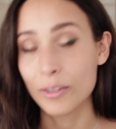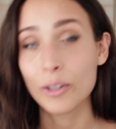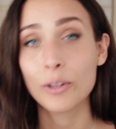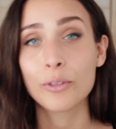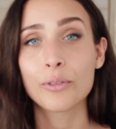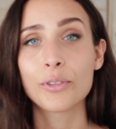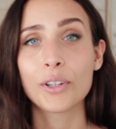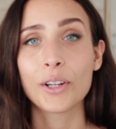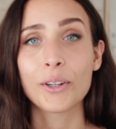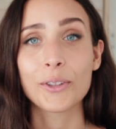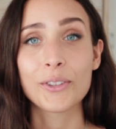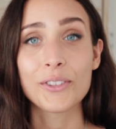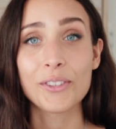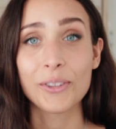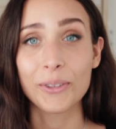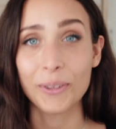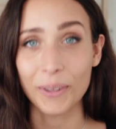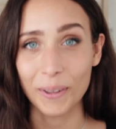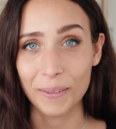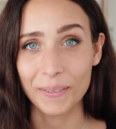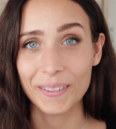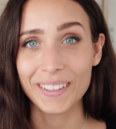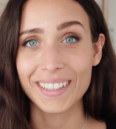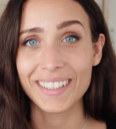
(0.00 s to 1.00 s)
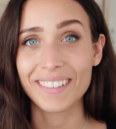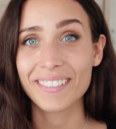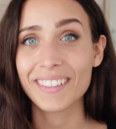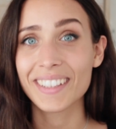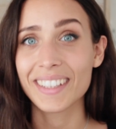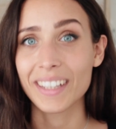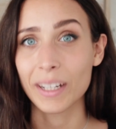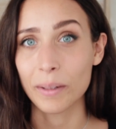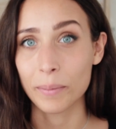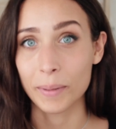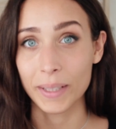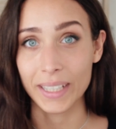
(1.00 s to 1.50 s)
ve lo farò sicuramente
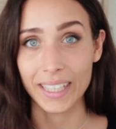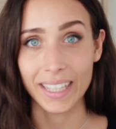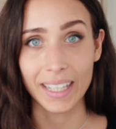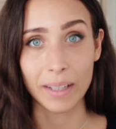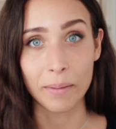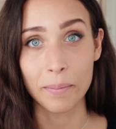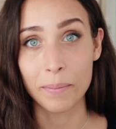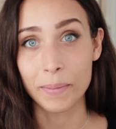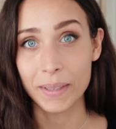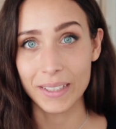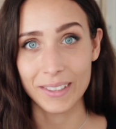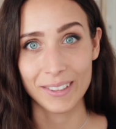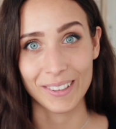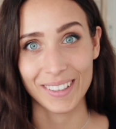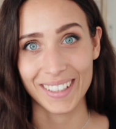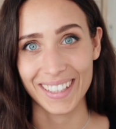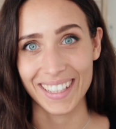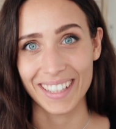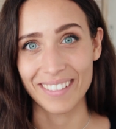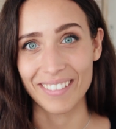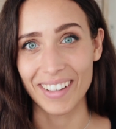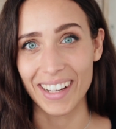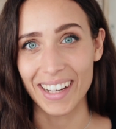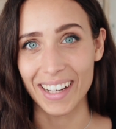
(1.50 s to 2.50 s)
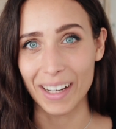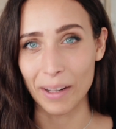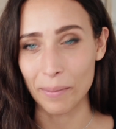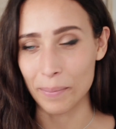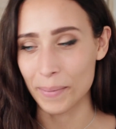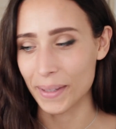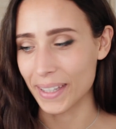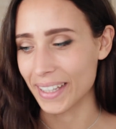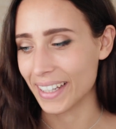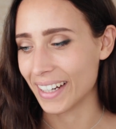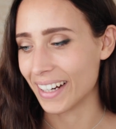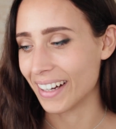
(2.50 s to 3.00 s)
vedere perché penso che ne vale la
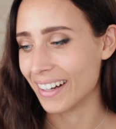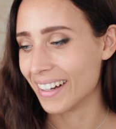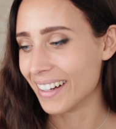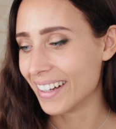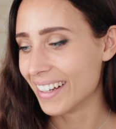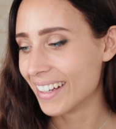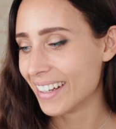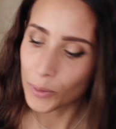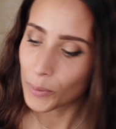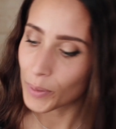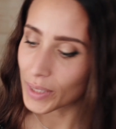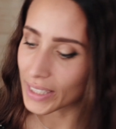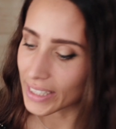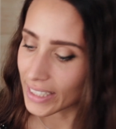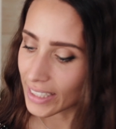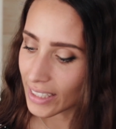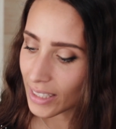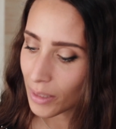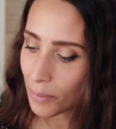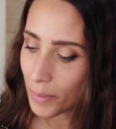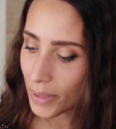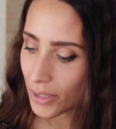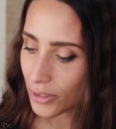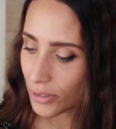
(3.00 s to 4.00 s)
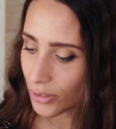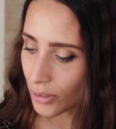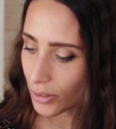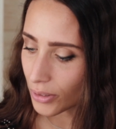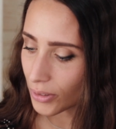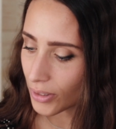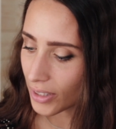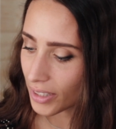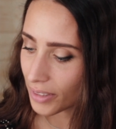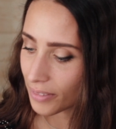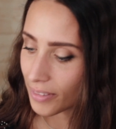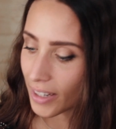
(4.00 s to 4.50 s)
pena. Quindi i libri
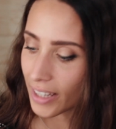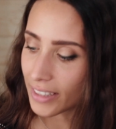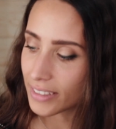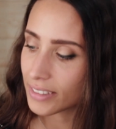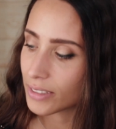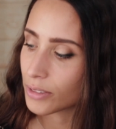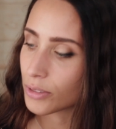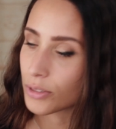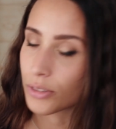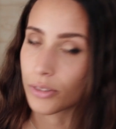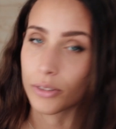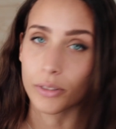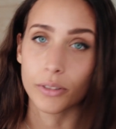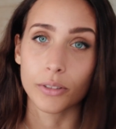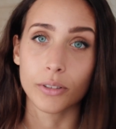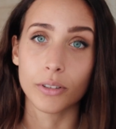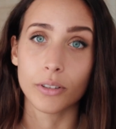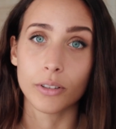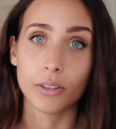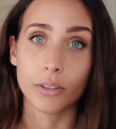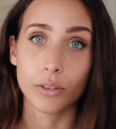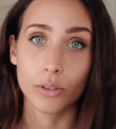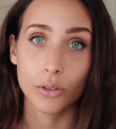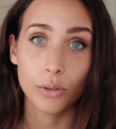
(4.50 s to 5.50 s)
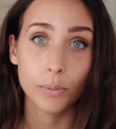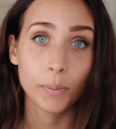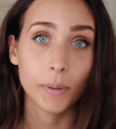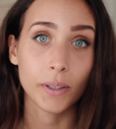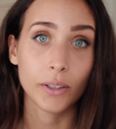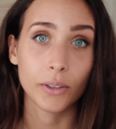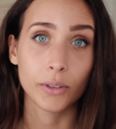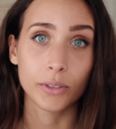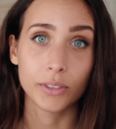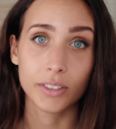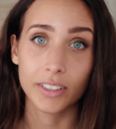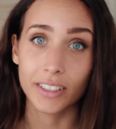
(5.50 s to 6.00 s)
sono arrivati, io sono super
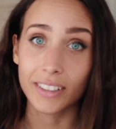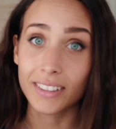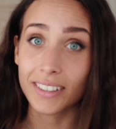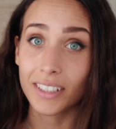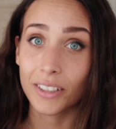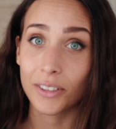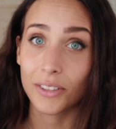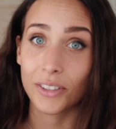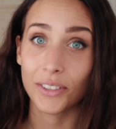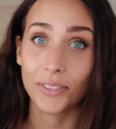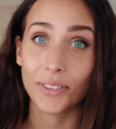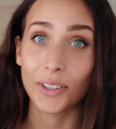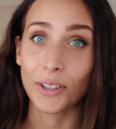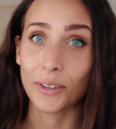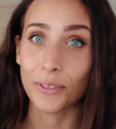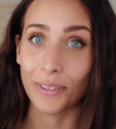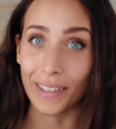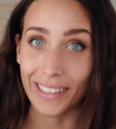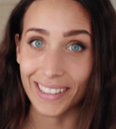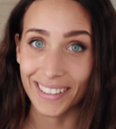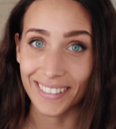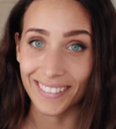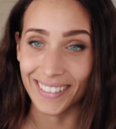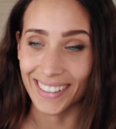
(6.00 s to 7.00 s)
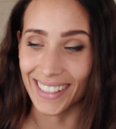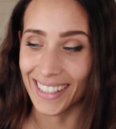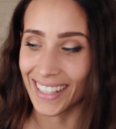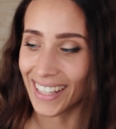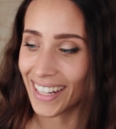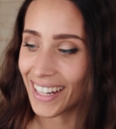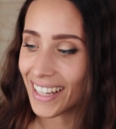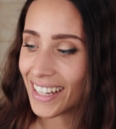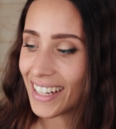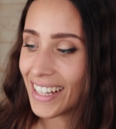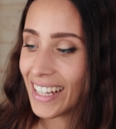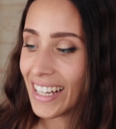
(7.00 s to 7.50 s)
contenta così ve li ho fatti
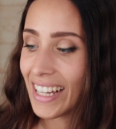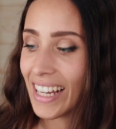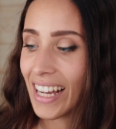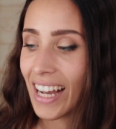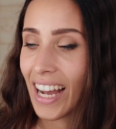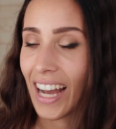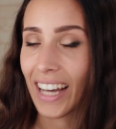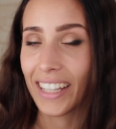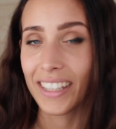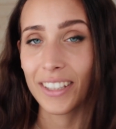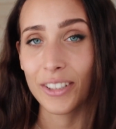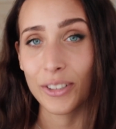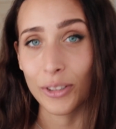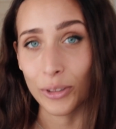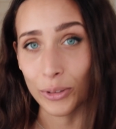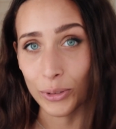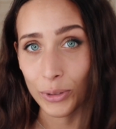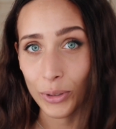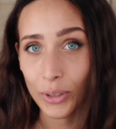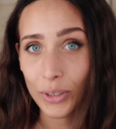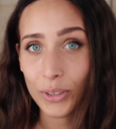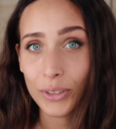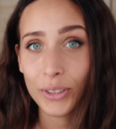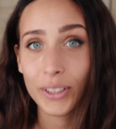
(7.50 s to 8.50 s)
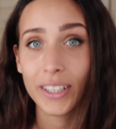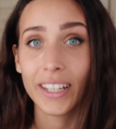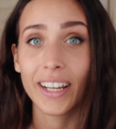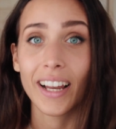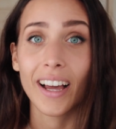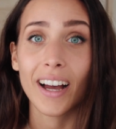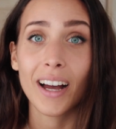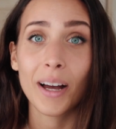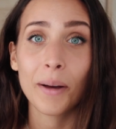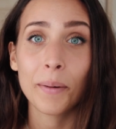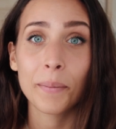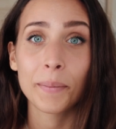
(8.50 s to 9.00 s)
vedere. Adesso torno di
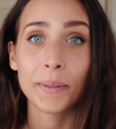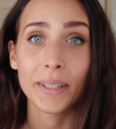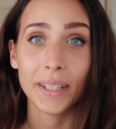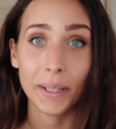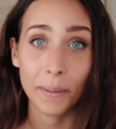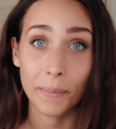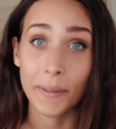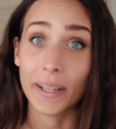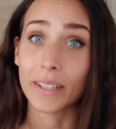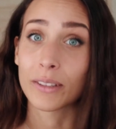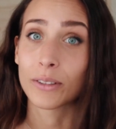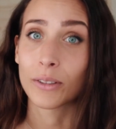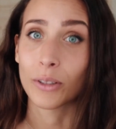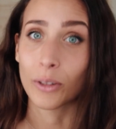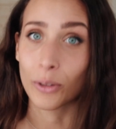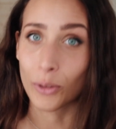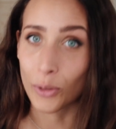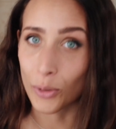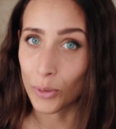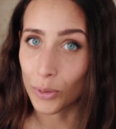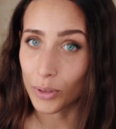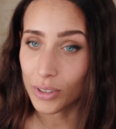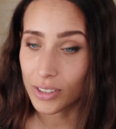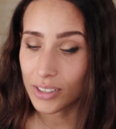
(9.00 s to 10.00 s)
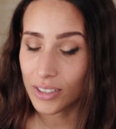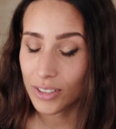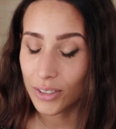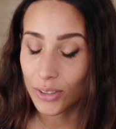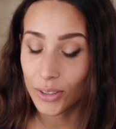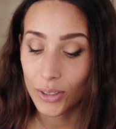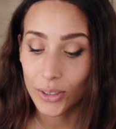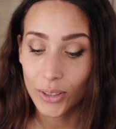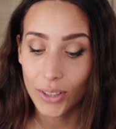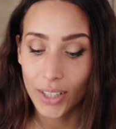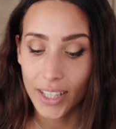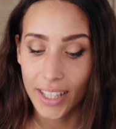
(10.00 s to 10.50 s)
là, mi rimetto al
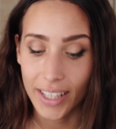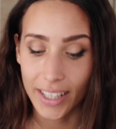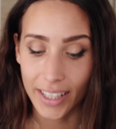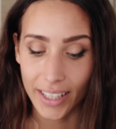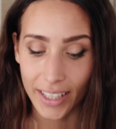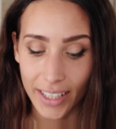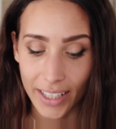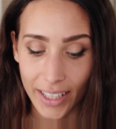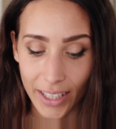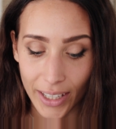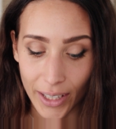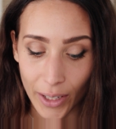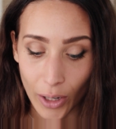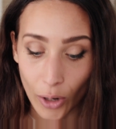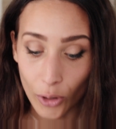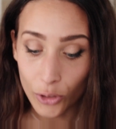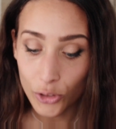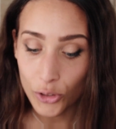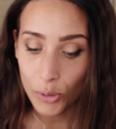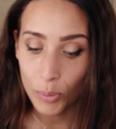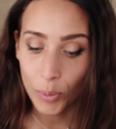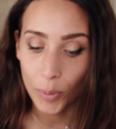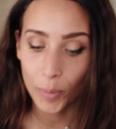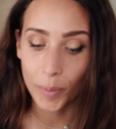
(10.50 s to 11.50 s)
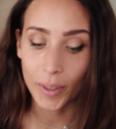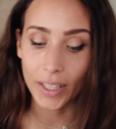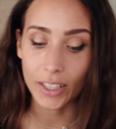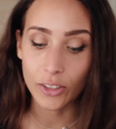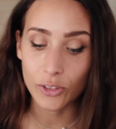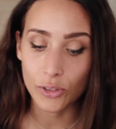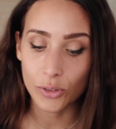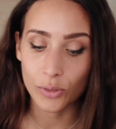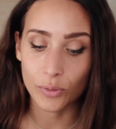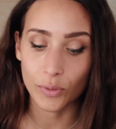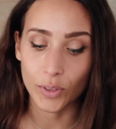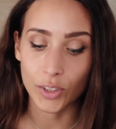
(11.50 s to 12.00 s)
corso e oggi
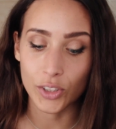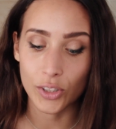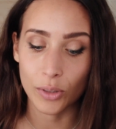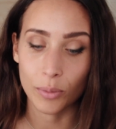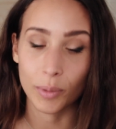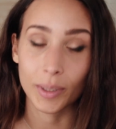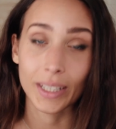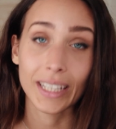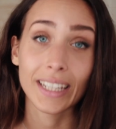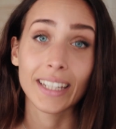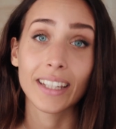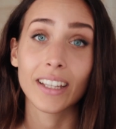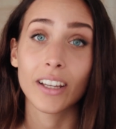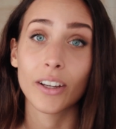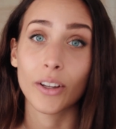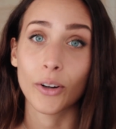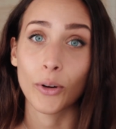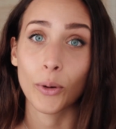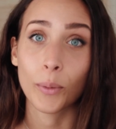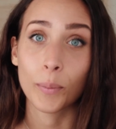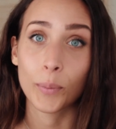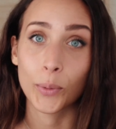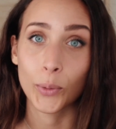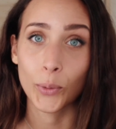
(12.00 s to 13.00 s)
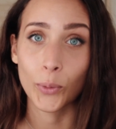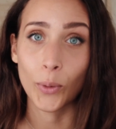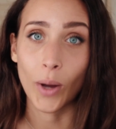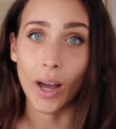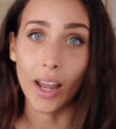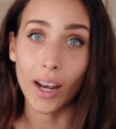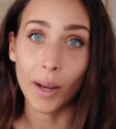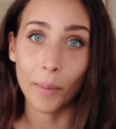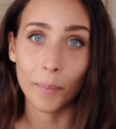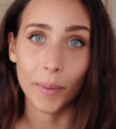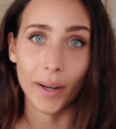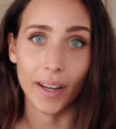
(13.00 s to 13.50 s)
pomeriggio invece mi dedicherò più
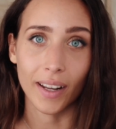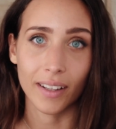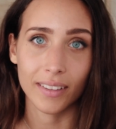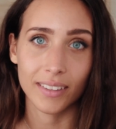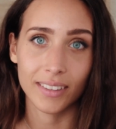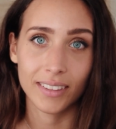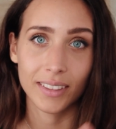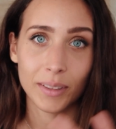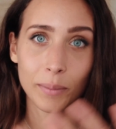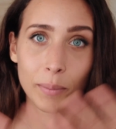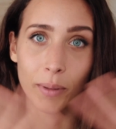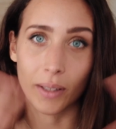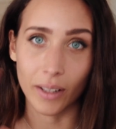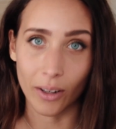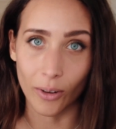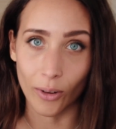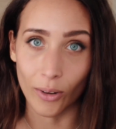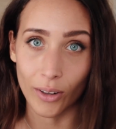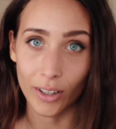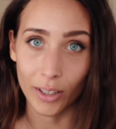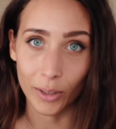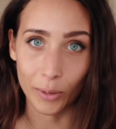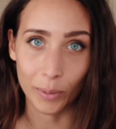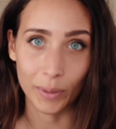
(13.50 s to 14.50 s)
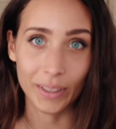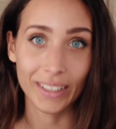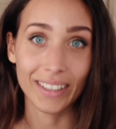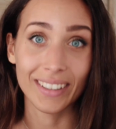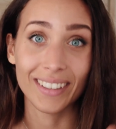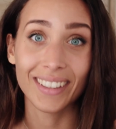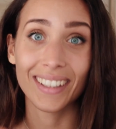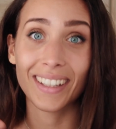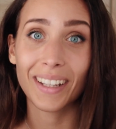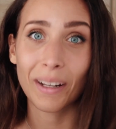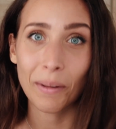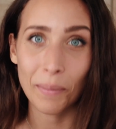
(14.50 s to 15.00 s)
alla parte di birole, quindi
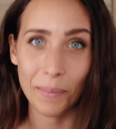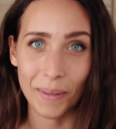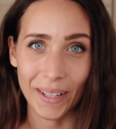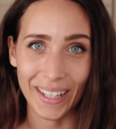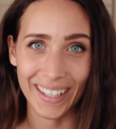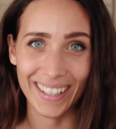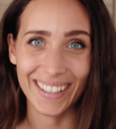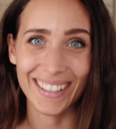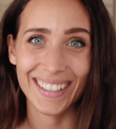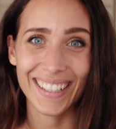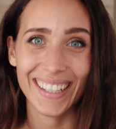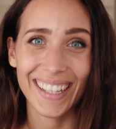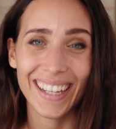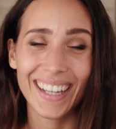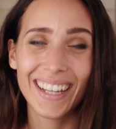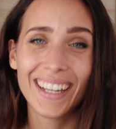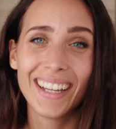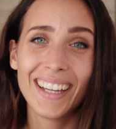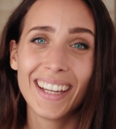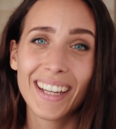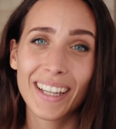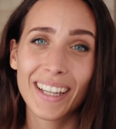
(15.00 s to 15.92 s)
di riprese,